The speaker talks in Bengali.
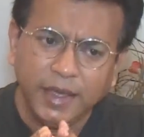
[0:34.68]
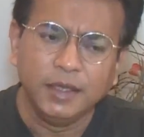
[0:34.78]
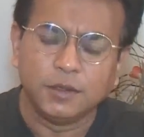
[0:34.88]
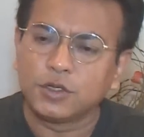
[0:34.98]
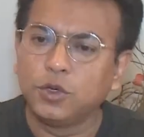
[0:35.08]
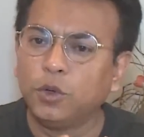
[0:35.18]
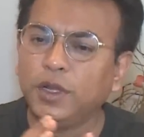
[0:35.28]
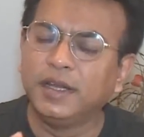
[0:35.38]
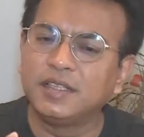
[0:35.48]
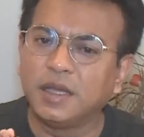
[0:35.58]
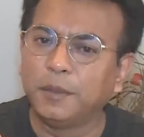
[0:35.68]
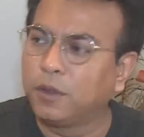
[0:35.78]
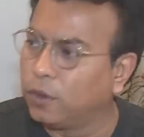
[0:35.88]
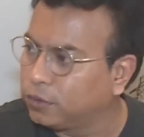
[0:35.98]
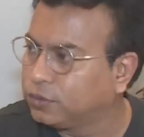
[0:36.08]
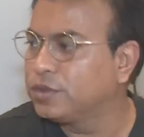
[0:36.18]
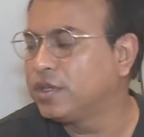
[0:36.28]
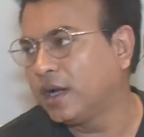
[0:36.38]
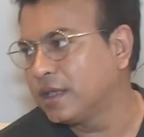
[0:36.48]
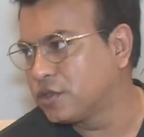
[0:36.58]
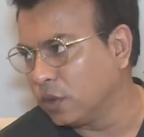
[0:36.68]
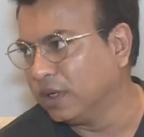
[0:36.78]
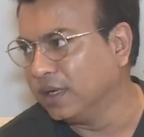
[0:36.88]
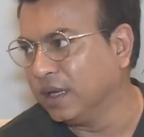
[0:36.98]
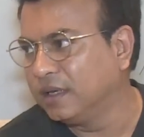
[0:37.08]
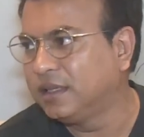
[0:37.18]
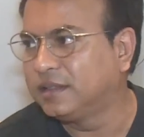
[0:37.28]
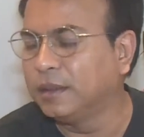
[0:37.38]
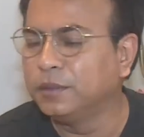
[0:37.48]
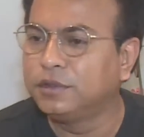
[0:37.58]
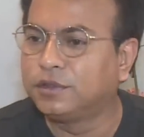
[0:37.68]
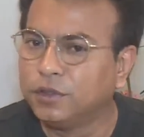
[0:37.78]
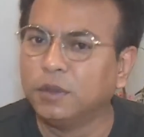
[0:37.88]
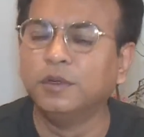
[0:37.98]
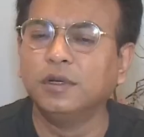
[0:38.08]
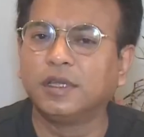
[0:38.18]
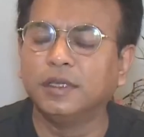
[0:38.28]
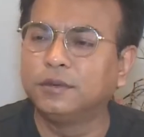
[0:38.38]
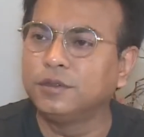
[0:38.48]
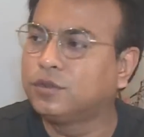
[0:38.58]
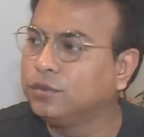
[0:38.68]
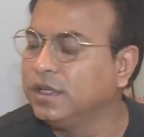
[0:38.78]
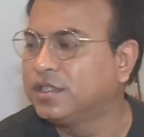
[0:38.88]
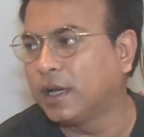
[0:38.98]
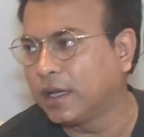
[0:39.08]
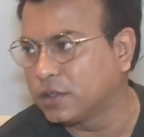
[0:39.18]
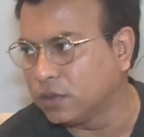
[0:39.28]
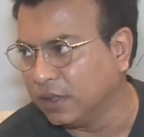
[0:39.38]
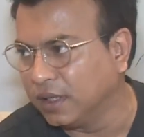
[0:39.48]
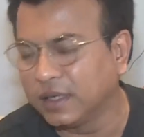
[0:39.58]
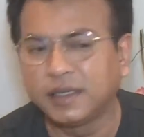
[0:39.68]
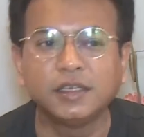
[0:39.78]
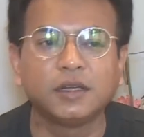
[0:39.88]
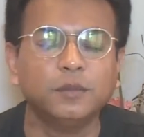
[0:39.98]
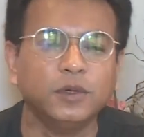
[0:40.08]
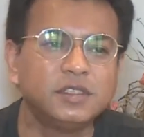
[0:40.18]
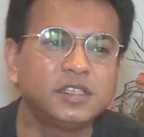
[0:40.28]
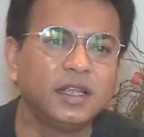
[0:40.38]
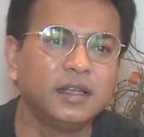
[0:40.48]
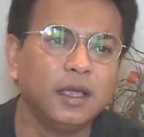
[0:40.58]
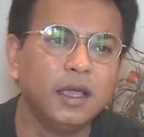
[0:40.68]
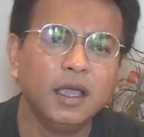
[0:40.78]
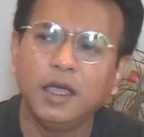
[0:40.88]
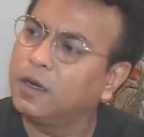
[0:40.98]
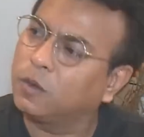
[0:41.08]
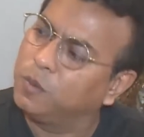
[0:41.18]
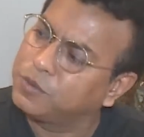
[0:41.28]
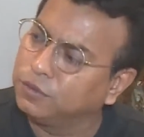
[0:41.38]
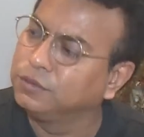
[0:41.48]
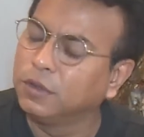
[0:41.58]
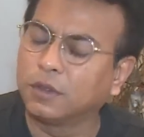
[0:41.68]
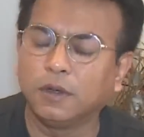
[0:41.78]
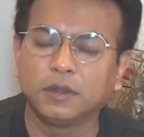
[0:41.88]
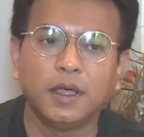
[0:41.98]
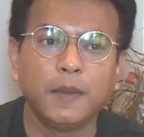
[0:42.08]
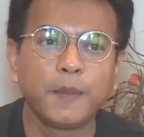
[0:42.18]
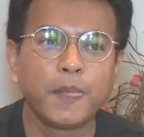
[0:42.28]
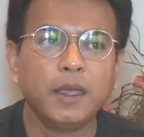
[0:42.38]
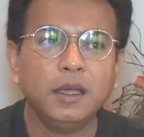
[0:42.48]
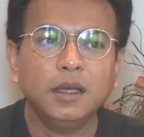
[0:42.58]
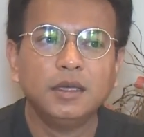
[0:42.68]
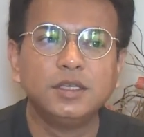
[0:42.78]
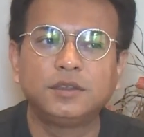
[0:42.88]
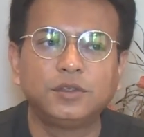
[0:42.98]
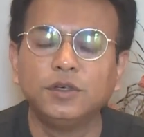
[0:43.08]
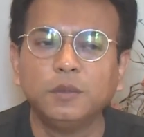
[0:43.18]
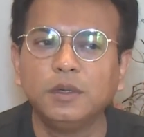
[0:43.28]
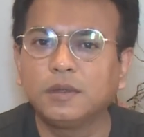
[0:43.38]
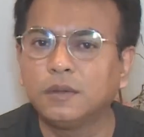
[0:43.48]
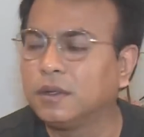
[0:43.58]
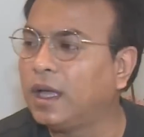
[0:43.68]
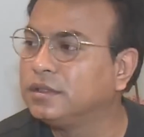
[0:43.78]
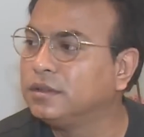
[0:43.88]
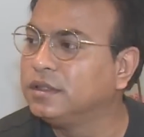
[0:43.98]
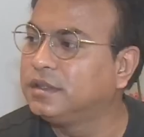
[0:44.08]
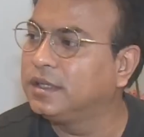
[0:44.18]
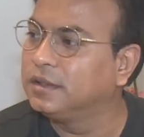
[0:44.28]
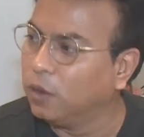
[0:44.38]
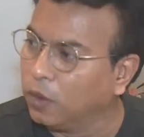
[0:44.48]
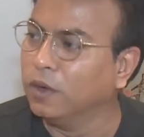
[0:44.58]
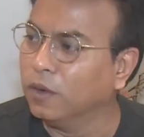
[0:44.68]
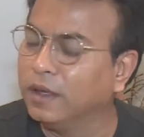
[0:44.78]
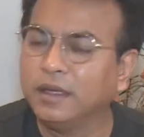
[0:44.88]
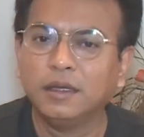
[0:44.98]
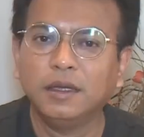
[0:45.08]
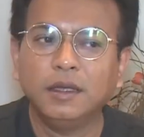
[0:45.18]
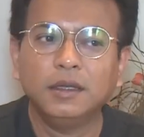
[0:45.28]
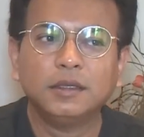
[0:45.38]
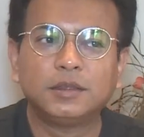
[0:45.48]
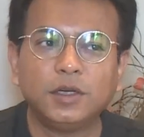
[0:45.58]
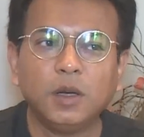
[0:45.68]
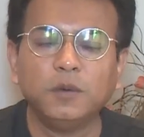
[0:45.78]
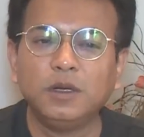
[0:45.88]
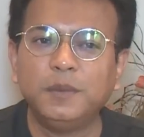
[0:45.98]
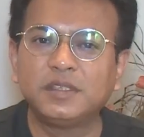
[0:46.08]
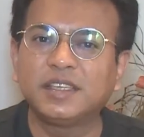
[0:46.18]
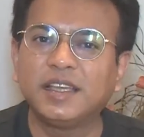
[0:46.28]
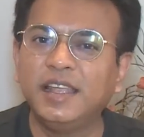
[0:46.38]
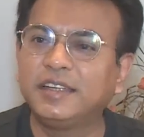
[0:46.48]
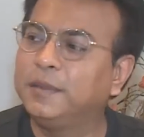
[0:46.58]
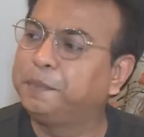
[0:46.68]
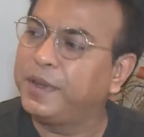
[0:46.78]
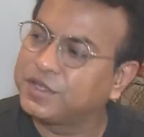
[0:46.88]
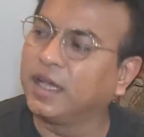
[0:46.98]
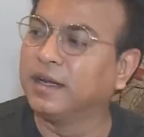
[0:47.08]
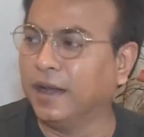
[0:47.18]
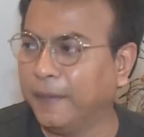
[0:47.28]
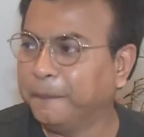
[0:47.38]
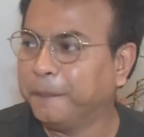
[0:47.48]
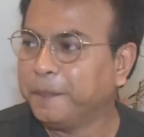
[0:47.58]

এই শরীর যেমন রক্ত ছাড়া চলে না ঠিক তেমন তৃণমূল কিন্তু চুরি ছাড়া চলে না কে যেন বলছিলেন এটা খুব সুন্দর কথা যে তৃণমূল কোনো রাজনৈতিক দল নয় তৃণমূল বেসিক্যালি একটি পেশার নাম